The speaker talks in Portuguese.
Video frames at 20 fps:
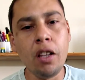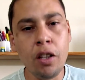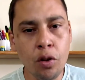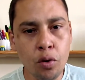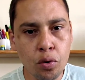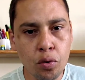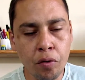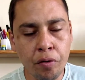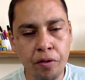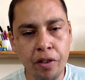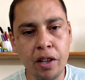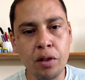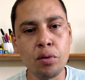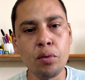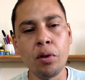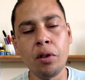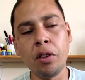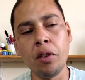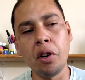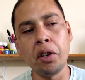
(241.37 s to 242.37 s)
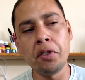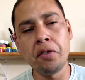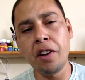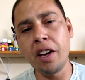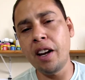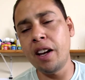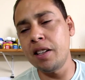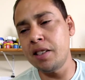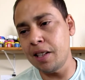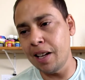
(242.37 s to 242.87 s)
E isso fez total
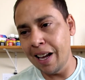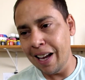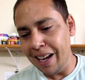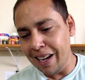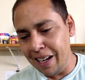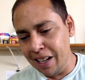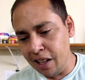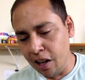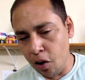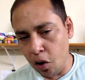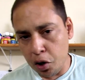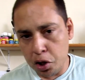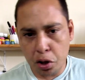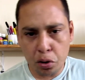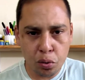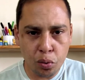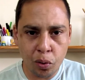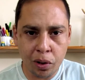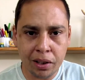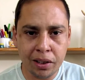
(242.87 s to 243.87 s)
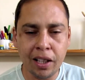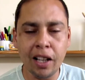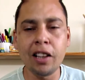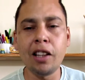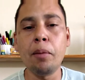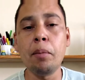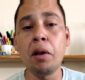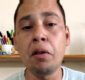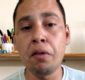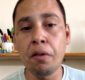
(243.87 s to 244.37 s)
diferença. E na hora de entortar
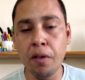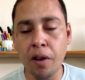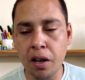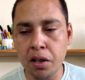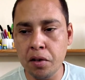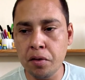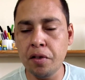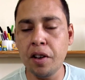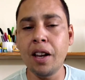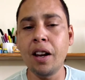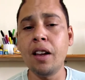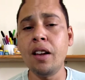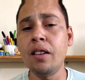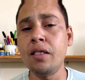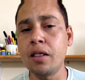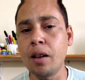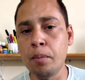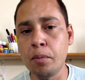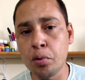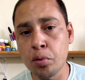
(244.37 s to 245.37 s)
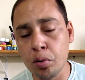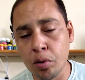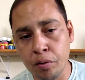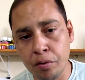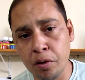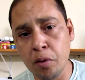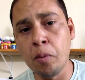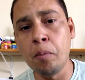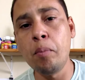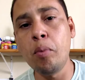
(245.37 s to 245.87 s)
também fez diferença,
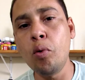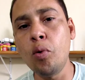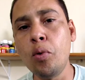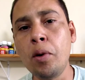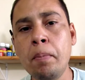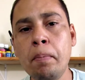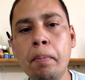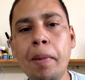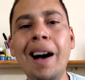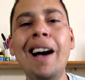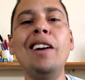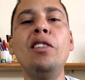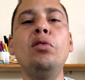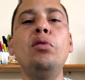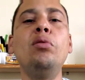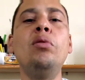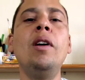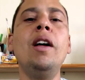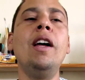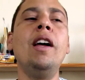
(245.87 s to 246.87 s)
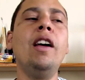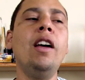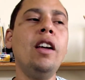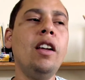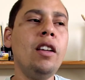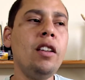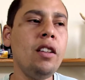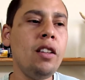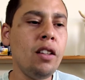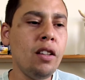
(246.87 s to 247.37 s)
absorveu um pouco o impacto
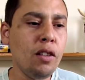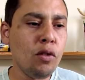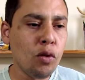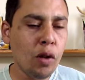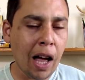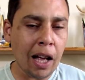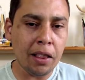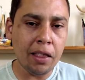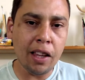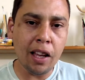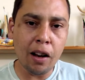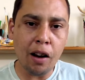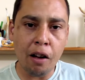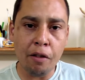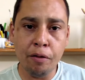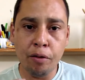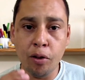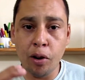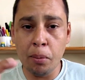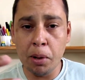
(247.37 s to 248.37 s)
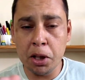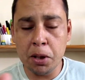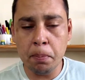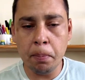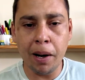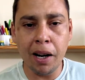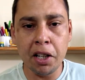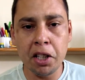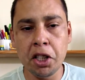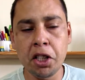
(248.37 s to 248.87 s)
e até na forma de
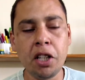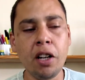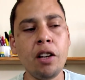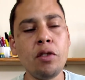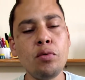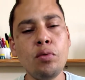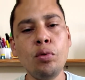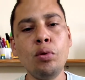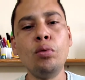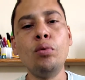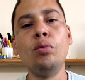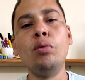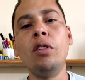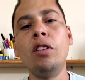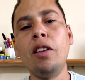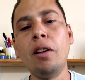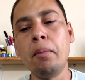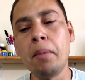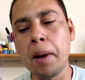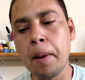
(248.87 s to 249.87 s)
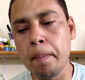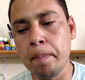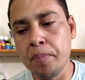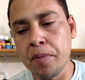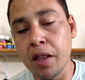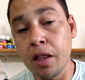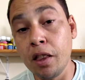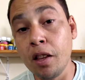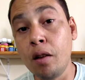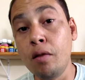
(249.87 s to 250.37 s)
partir a estrutura também
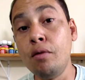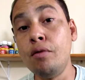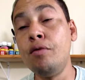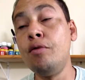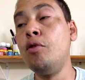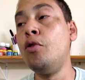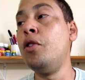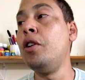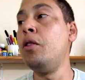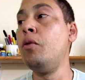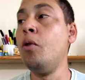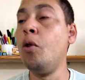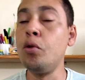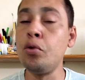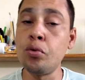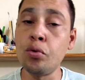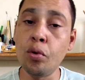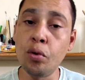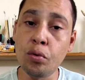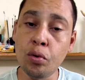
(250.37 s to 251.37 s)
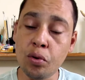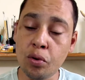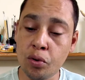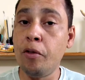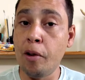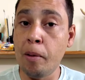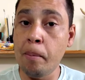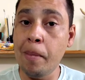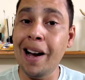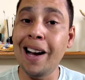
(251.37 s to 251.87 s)
não foi igual aos outros
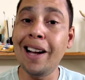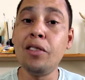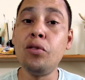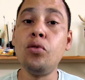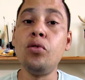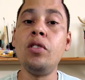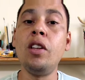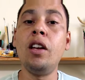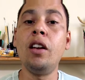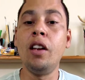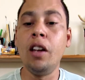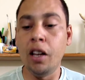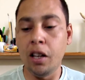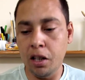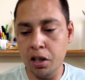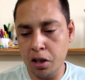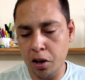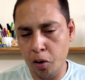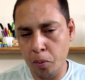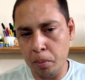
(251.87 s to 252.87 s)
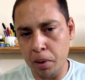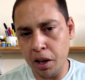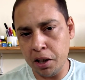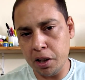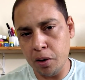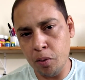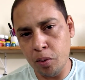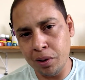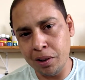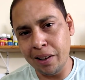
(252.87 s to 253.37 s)
formatos, né, que
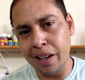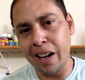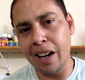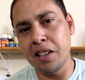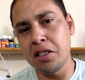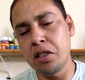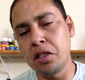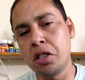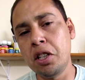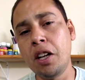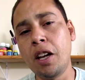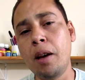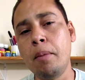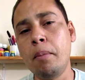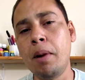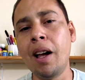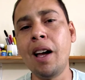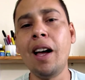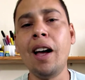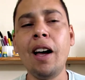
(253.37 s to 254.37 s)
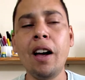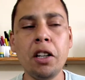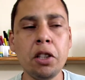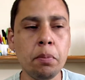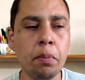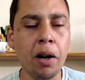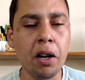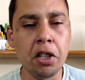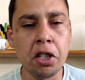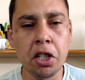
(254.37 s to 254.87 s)
geralmente acontece de quebrar,
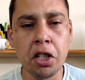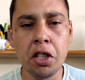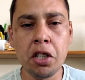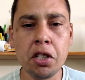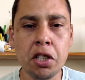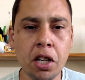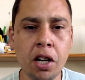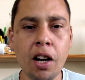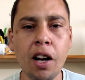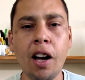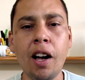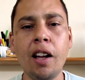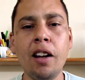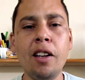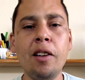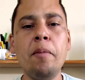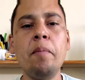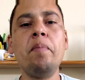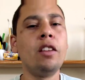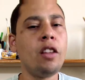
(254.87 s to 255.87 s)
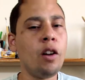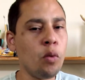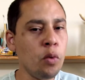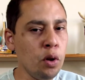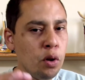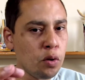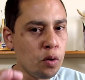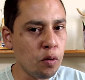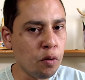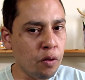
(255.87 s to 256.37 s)
de partir, esticar, né?
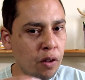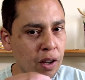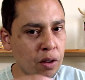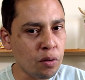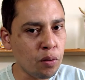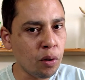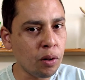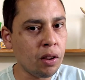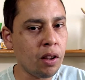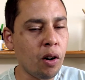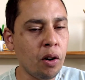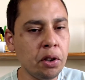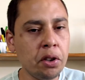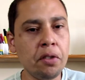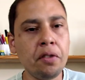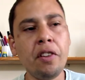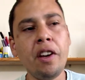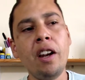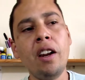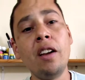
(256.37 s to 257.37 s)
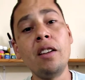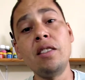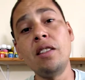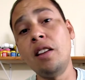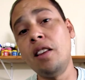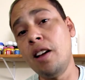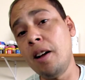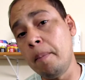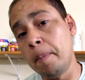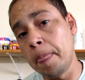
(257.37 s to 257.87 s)
Então isso fez total
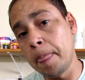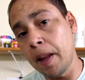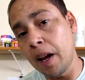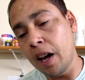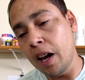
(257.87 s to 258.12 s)
diferença, tá?